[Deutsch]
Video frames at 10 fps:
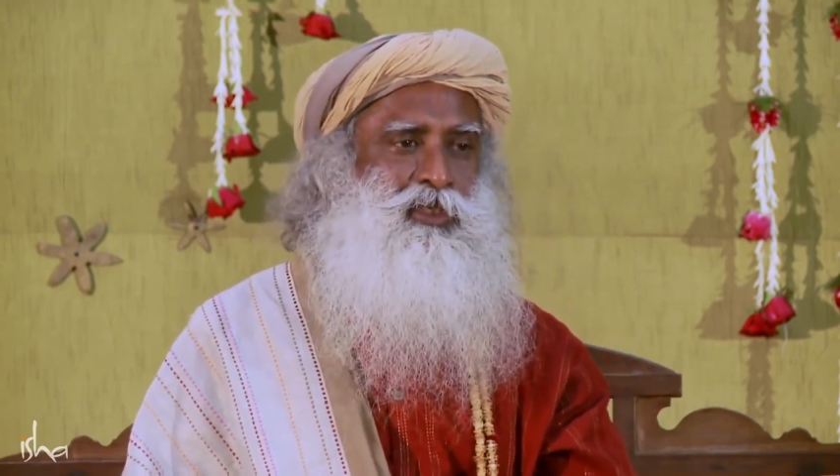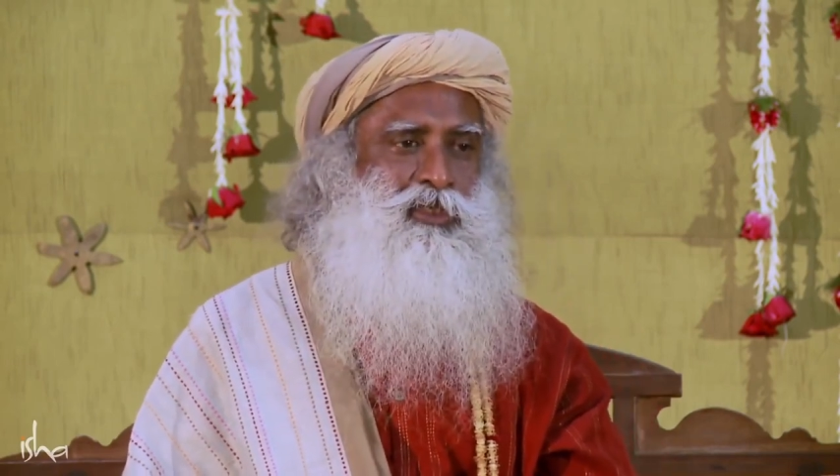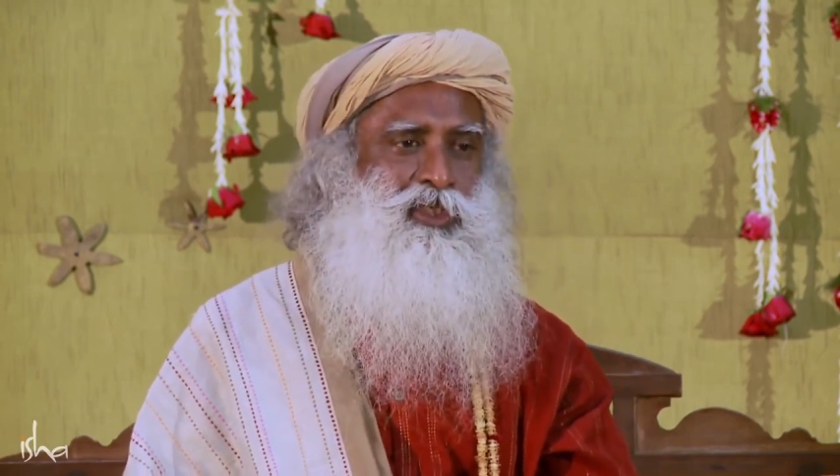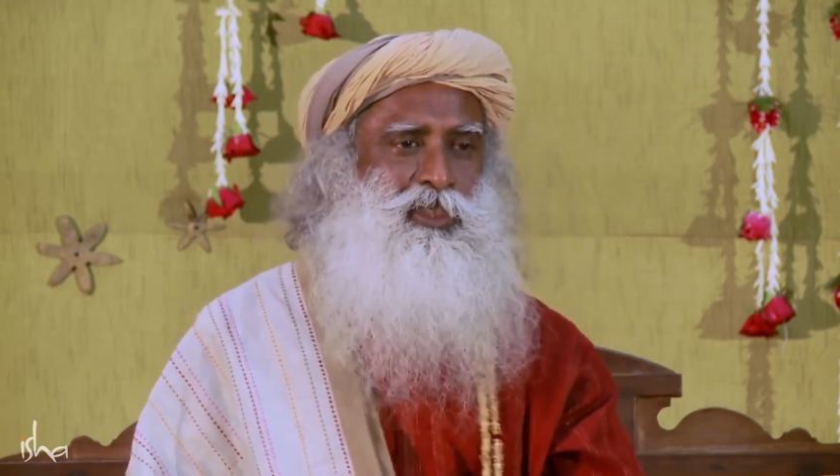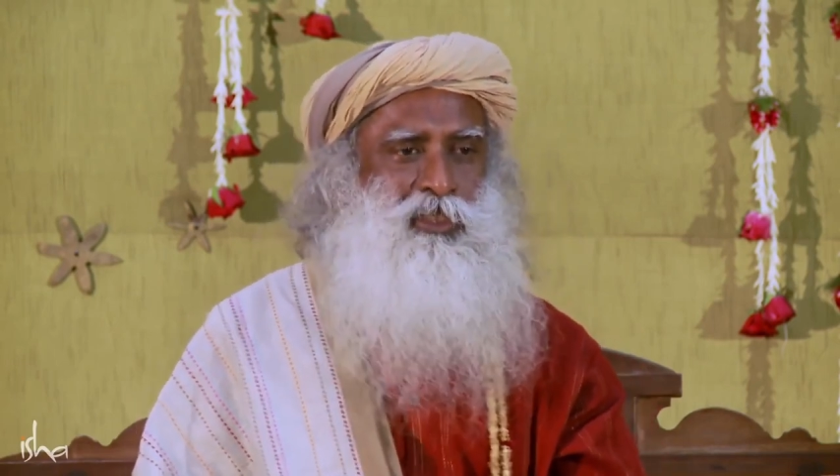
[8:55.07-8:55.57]
er
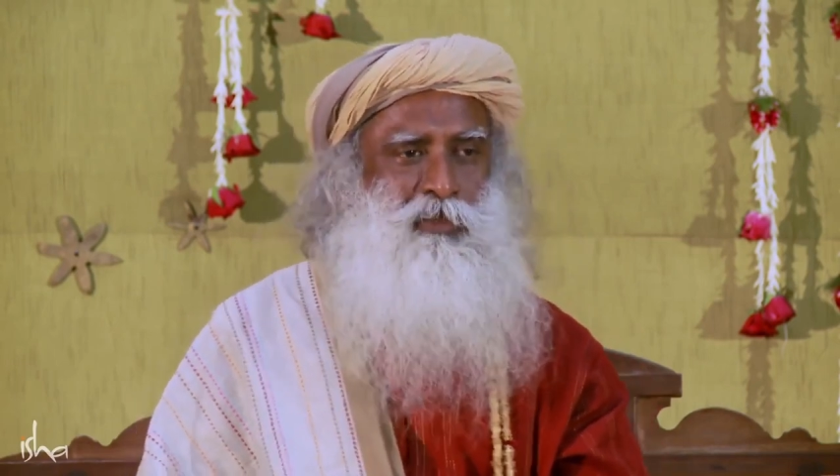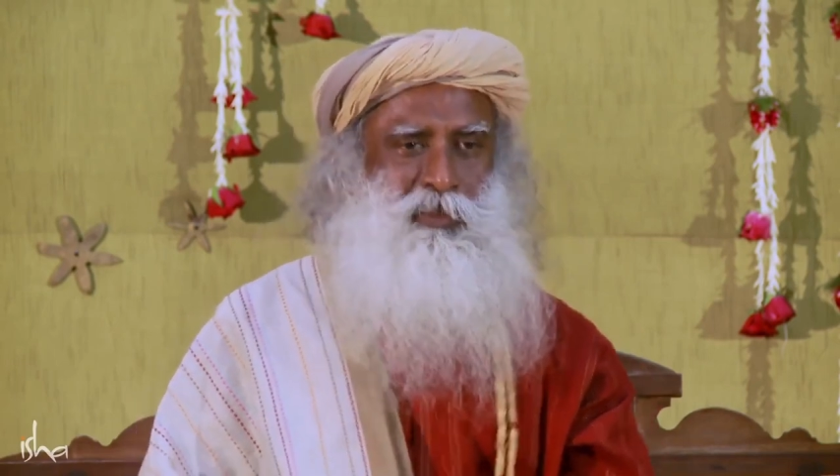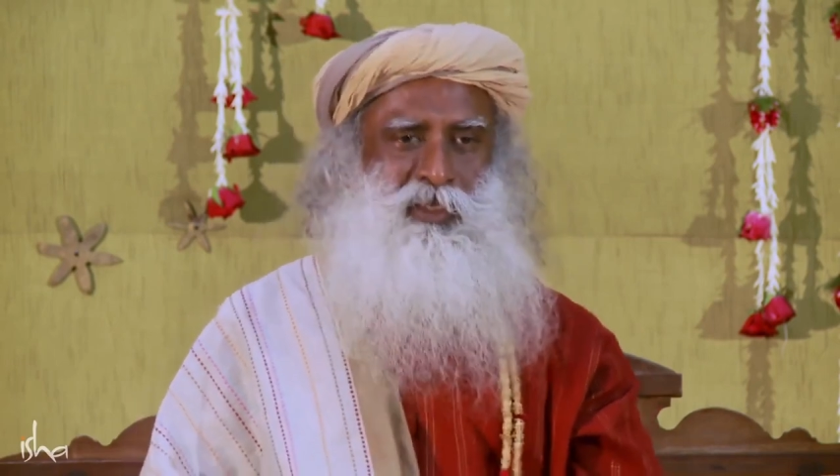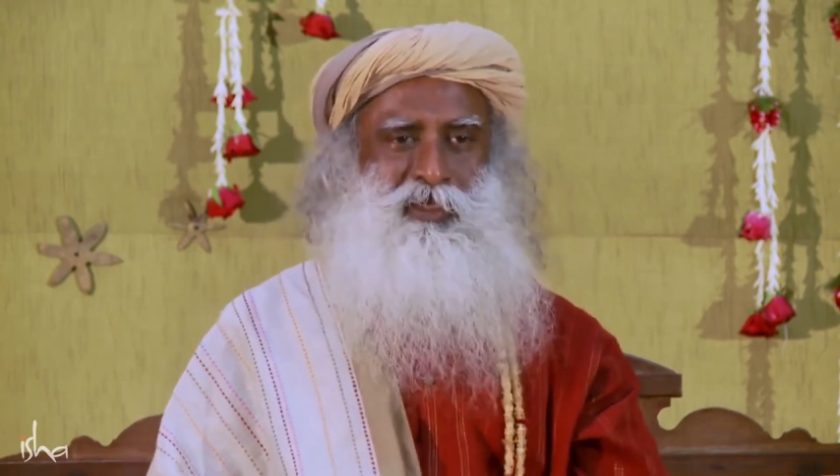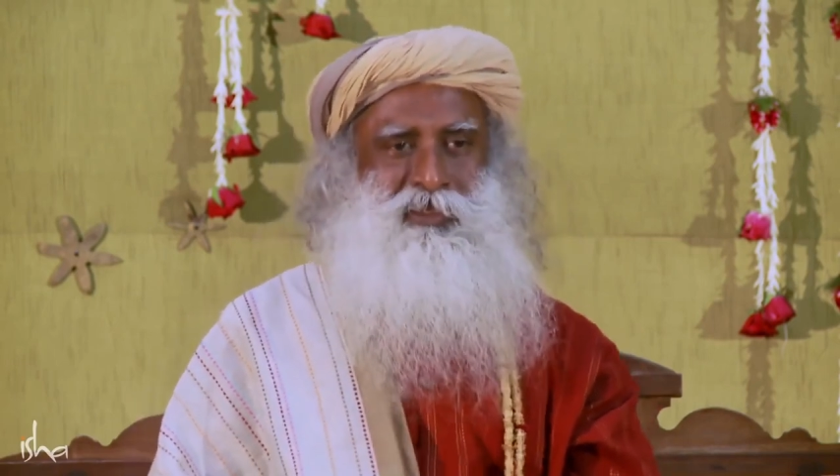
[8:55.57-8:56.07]
hat mich
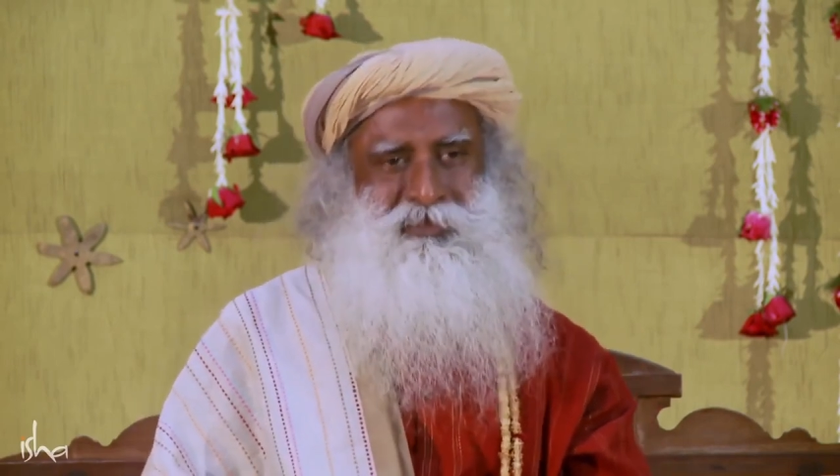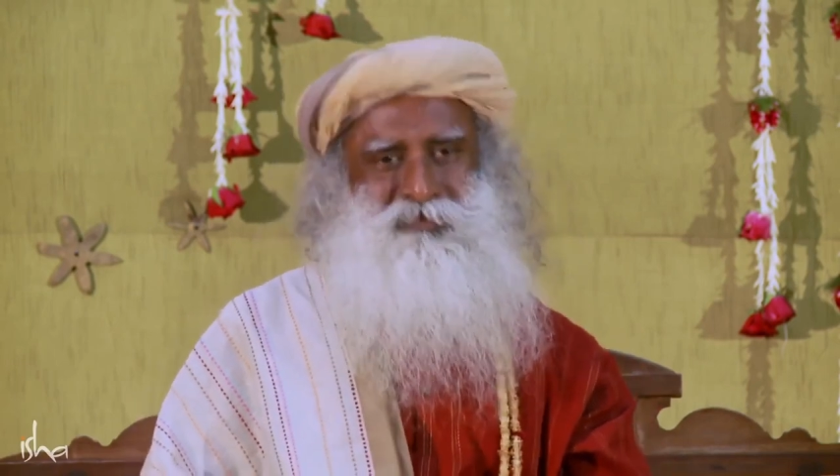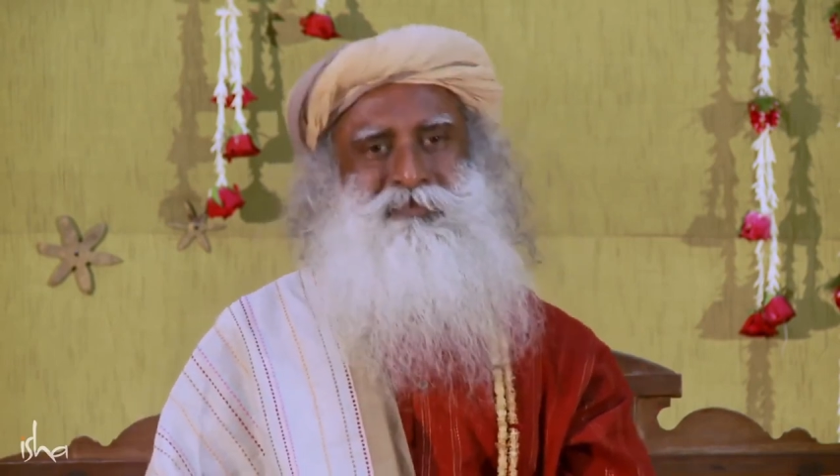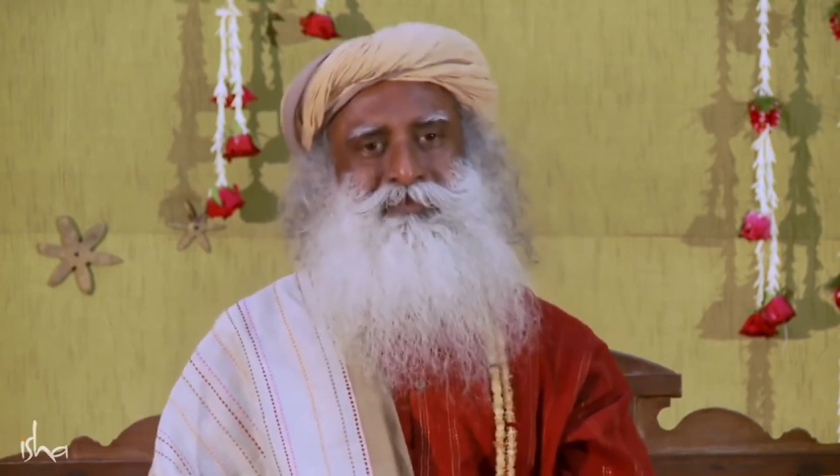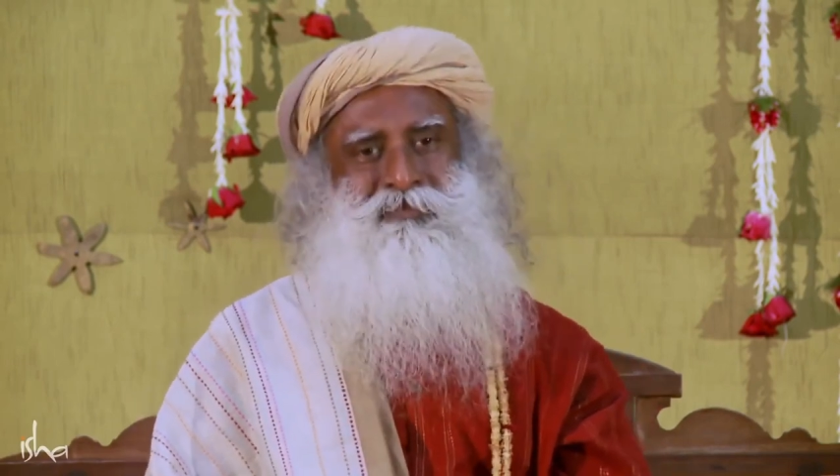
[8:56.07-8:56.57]
betrogen.